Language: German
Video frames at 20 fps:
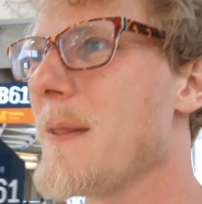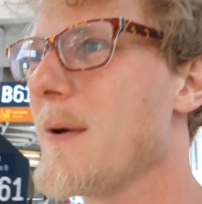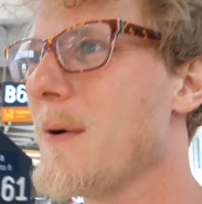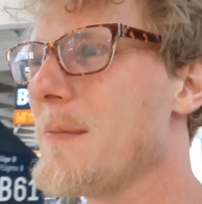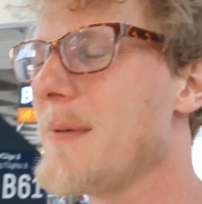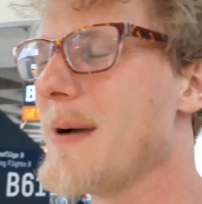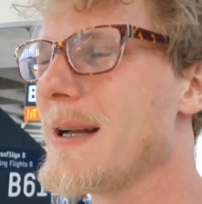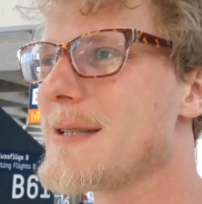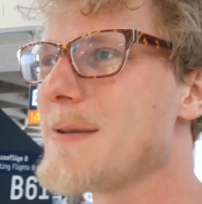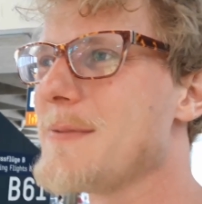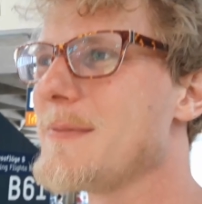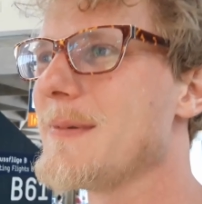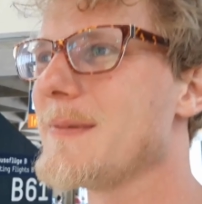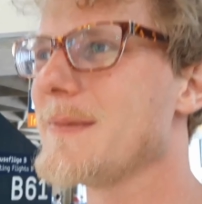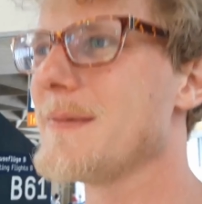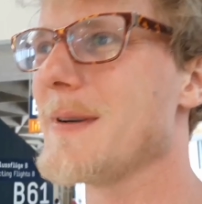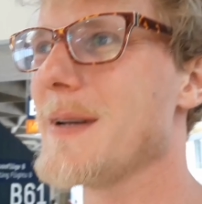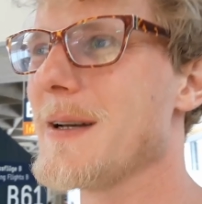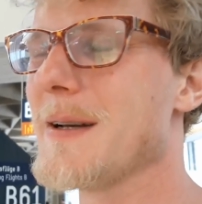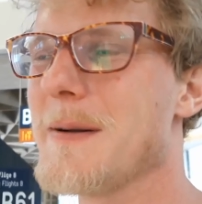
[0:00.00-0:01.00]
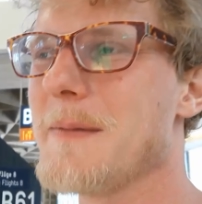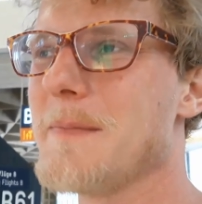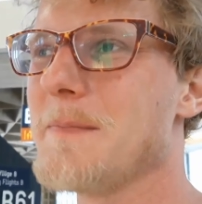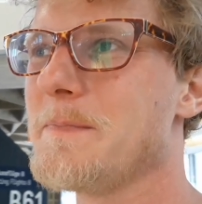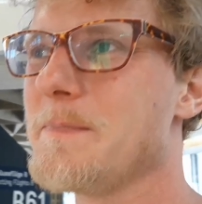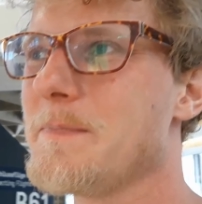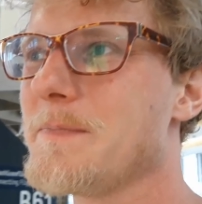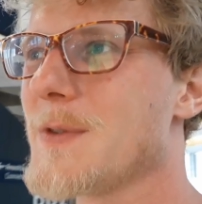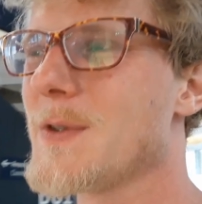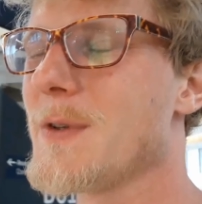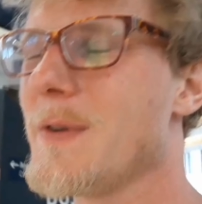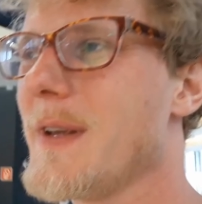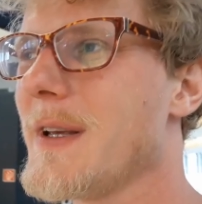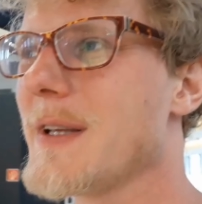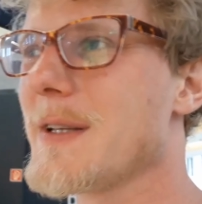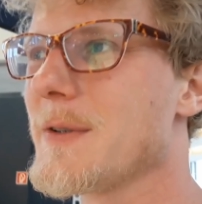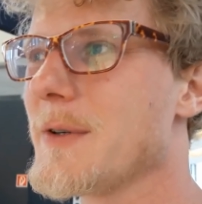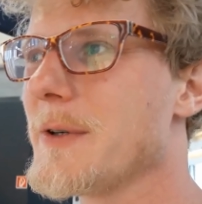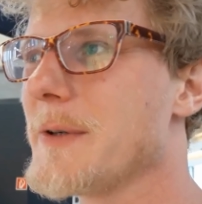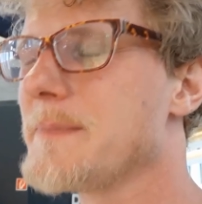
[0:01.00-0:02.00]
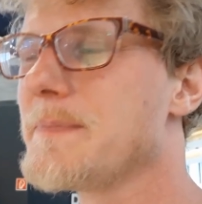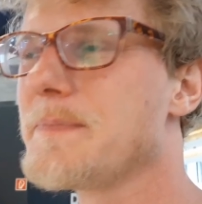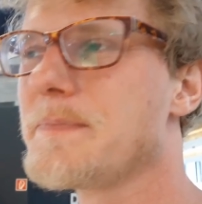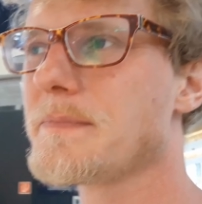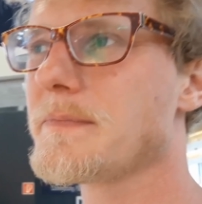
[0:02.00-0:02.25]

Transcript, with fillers: Und meinte ähm, zu ihr so,